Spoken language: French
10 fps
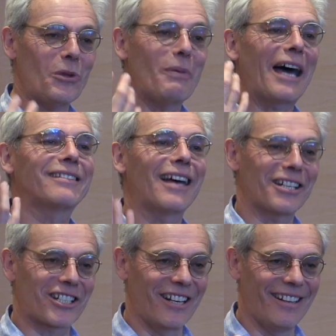de
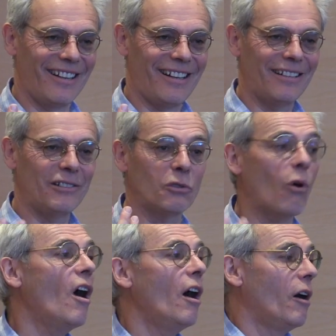partage. De
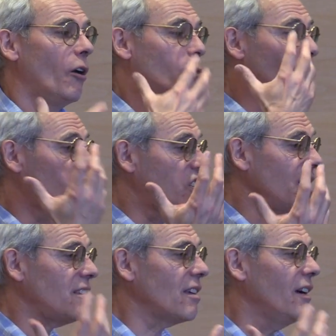don. Euh,
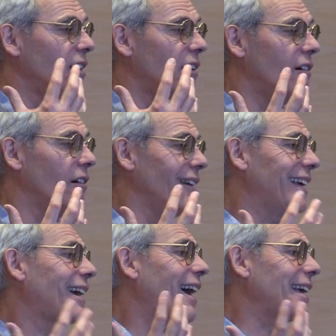euh,
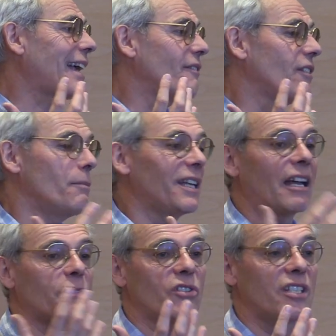les Grecs avaient.
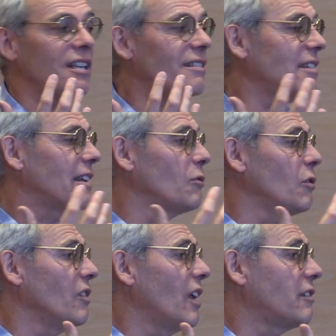Métadosis, c'est
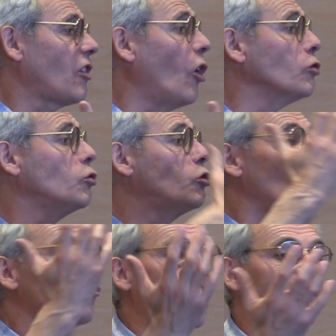une des
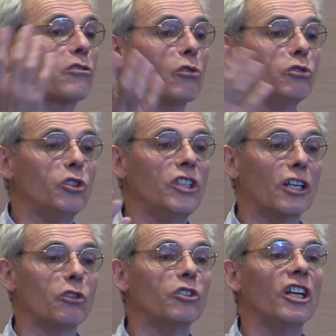32 façons de
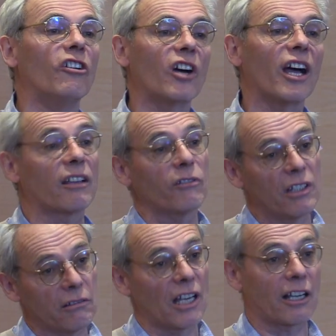dire donner en grec. Vous
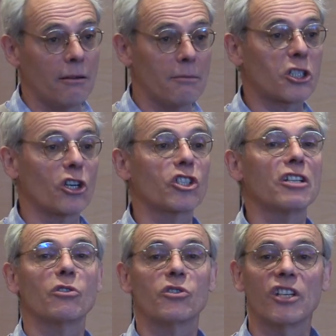voyez, on a quand même changé
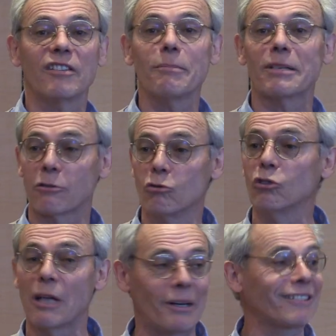de société parce que nous,
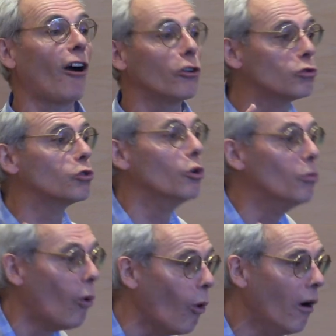on n'a pas 32
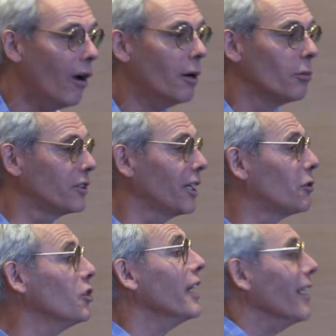mots pour dire
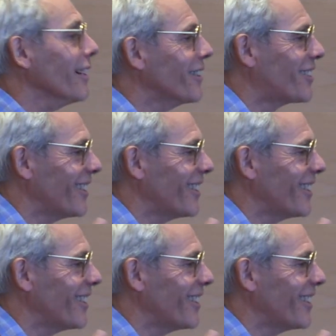donner. Hein.